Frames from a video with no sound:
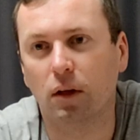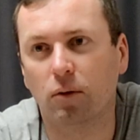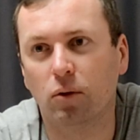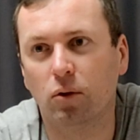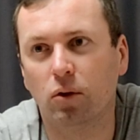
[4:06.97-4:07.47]

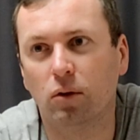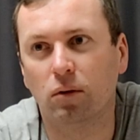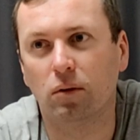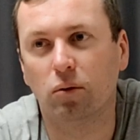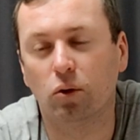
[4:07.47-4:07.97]
равно
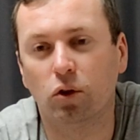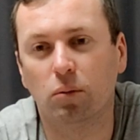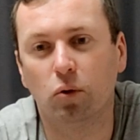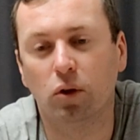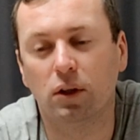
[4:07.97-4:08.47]
очень
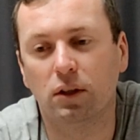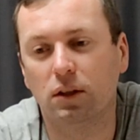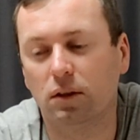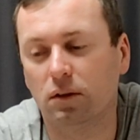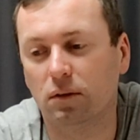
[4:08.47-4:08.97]
много
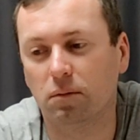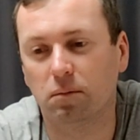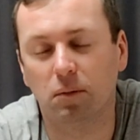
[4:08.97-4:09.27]
здесь